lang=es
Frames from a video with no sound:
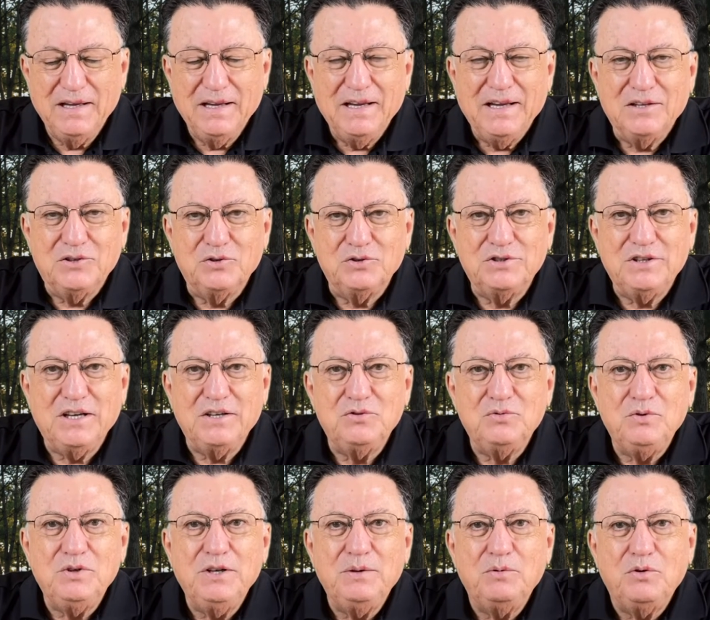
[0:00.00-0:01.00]
Entonces es
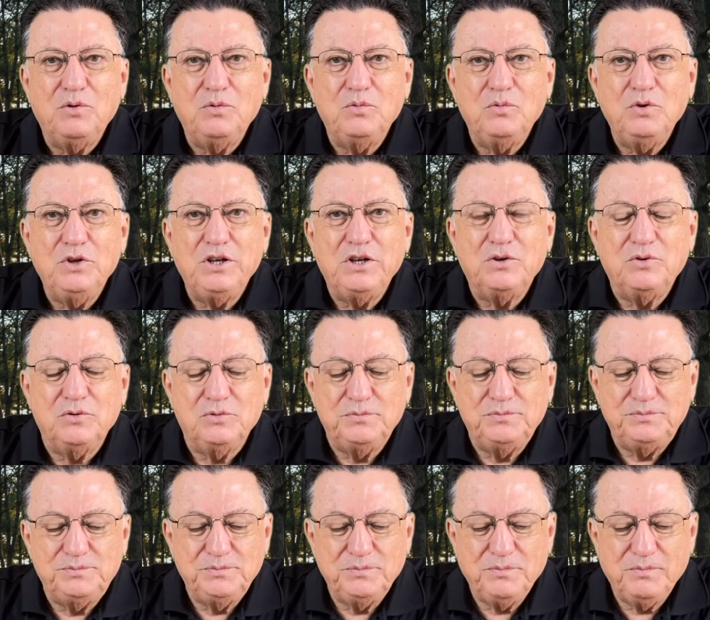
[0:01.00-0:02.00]
un libro único.
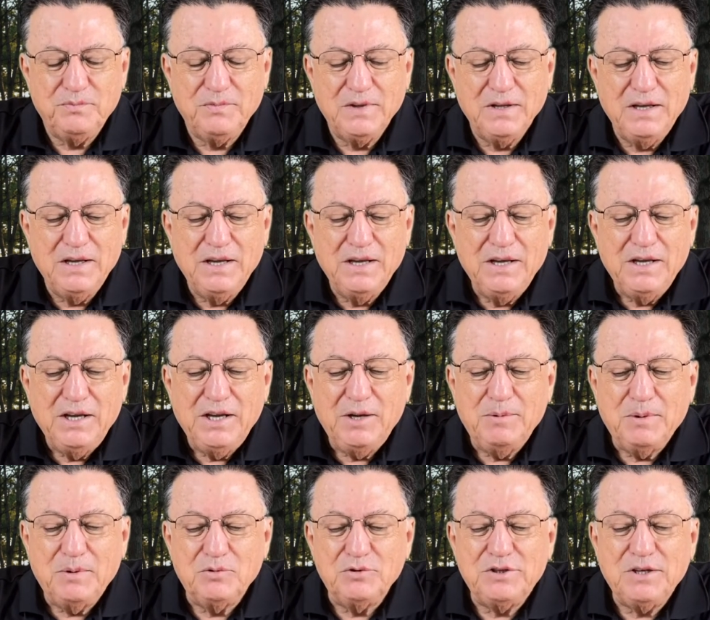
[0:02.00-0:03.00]
Y
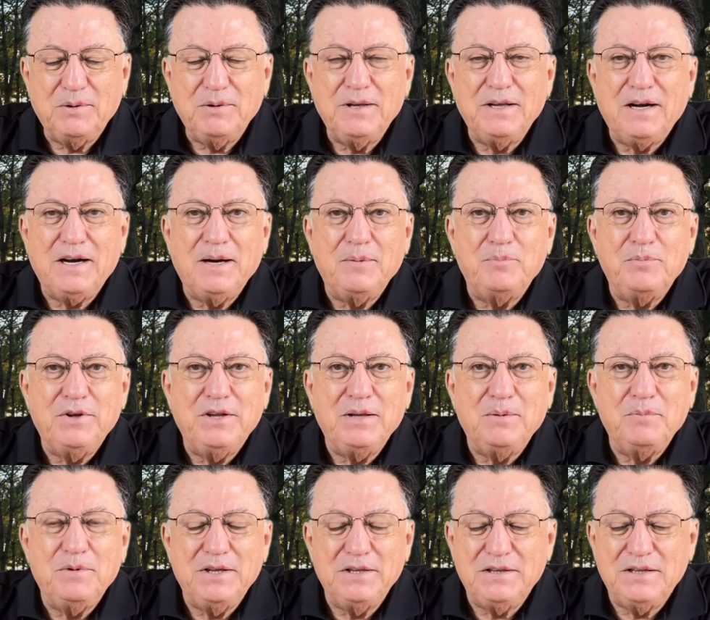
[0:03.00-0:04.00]
vamos a ver
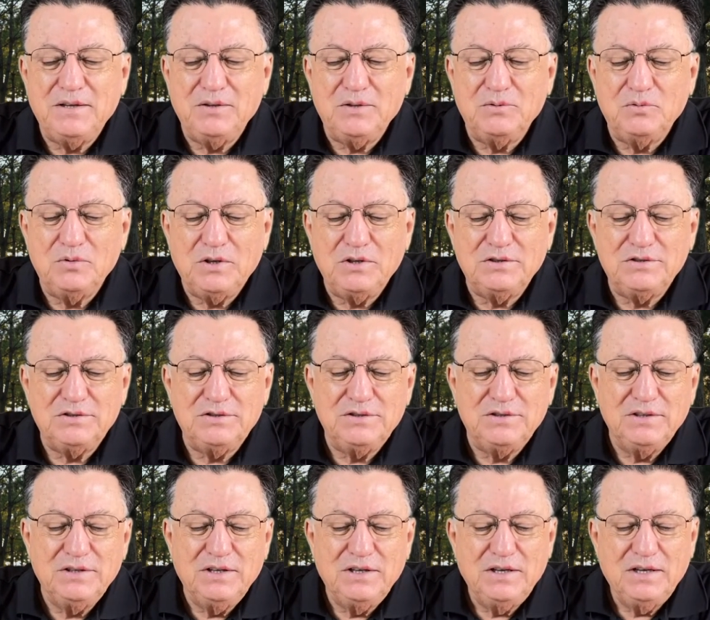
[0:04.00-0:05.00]
rápidamente
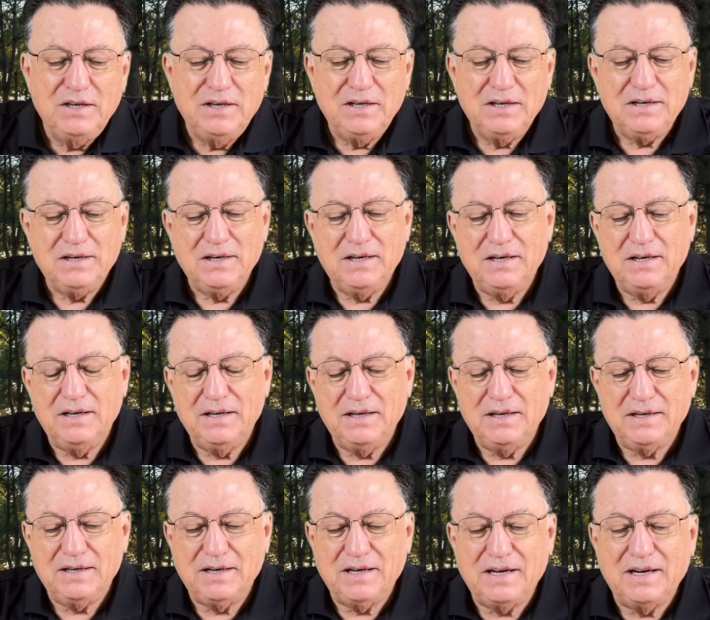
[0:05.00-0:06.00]
unas
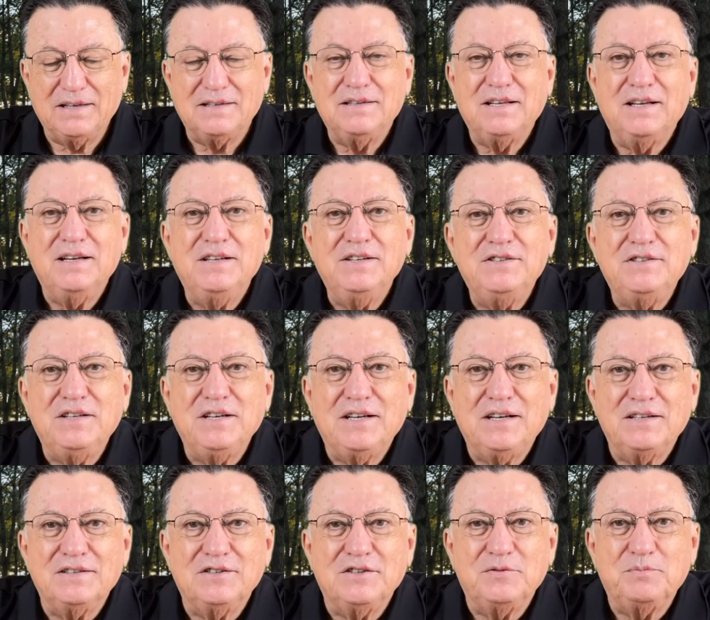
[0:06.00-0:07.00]
eh,
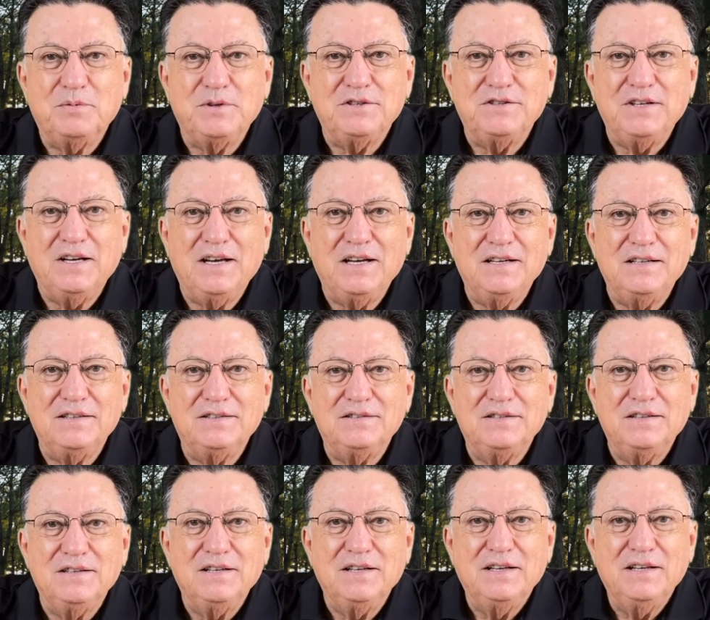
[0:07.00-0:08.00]
características
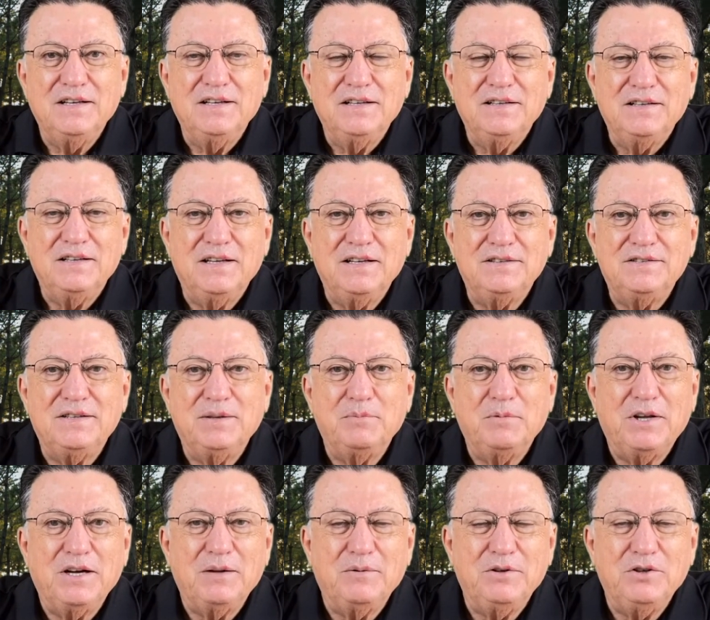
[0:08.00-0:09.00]
especiales de este
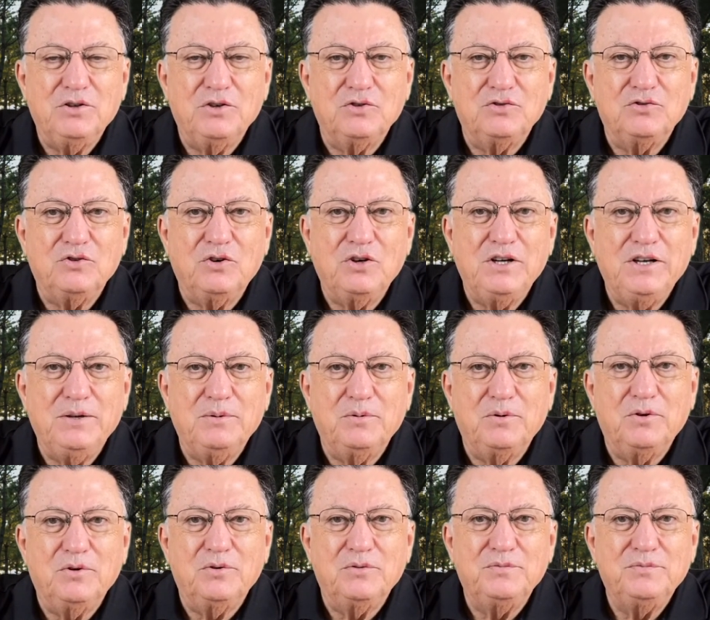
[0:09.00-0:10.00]
maravilloso
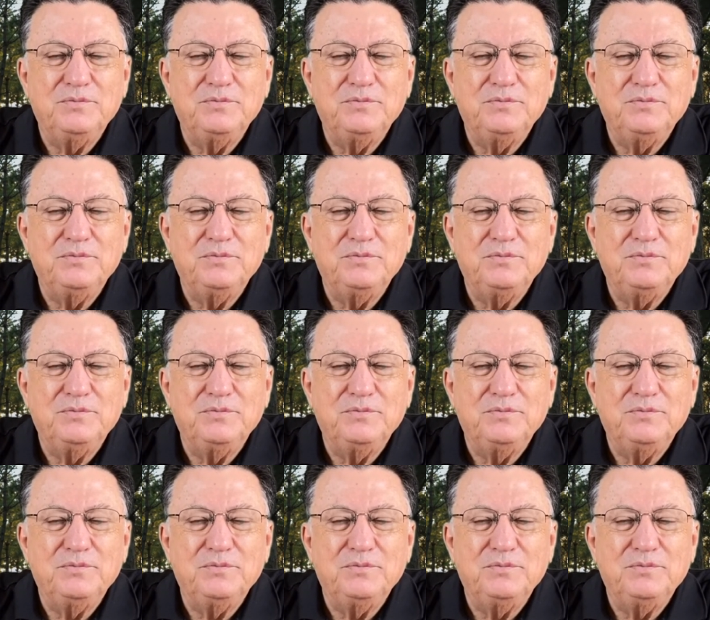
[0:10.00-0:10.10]
libro